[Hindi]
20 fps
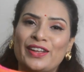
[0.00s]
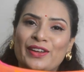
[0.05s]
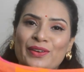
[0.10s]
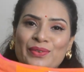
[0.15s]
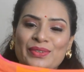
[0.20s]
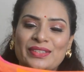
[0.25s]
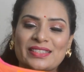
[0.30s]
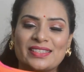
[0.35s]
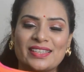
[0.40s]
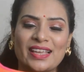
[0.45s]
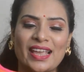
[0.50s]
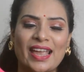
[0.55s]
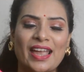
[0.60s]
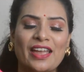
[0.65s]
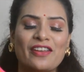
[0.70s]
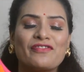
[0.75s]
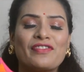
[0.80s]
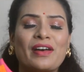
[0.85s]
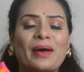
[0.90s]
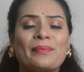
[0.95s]
है उससे
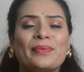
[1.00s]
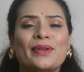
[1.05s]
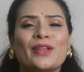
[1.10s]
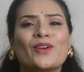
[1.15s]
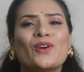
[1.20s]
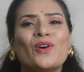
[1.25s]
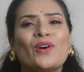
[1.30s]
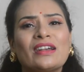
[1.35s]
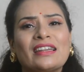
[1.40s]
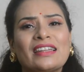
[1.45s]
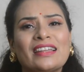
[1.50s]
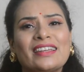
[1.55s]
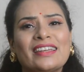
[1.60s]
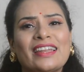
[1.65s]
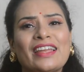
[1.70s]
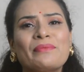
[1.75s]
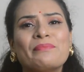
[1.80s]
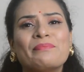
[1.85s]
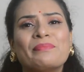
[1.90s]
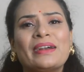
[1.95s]
है फैब्रिक कॉटन
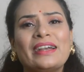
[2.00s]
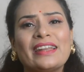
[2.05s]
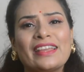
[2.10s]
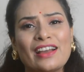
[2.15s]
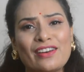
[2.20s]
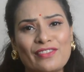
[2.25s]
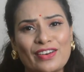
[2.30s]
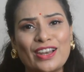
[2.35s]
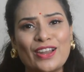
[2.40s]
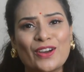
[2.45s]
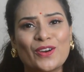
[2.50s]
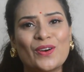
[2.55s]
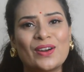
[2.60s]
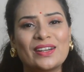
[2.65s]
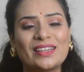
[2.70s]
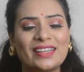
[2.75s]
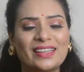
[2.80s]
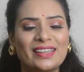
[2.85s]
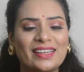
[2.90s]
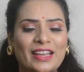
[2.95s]
है बढ़िया वाला
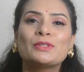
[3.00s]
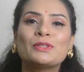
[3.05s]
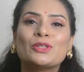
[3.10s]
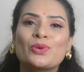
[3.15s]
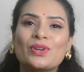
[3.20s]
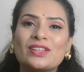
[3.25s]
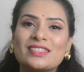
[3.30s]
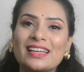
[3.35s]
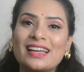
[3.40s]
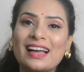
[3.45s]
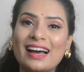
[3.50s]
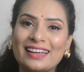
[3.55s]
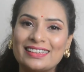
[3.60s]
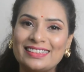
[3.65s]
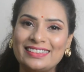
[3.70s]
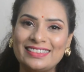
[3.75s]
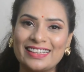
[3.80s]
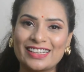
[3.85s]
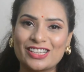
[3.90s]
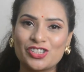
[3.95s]
कॉटन है थोड़ा सा
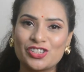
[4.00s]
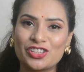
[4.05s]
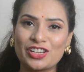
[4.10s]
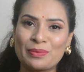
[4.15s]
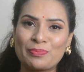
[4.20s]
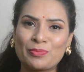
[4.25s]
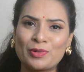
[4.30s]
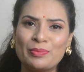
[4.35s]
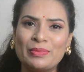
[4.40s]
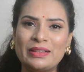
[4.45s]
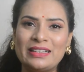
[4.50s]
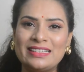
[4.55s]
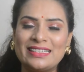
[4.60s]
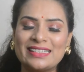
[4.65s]
खादी टेक्सचर आपको मिल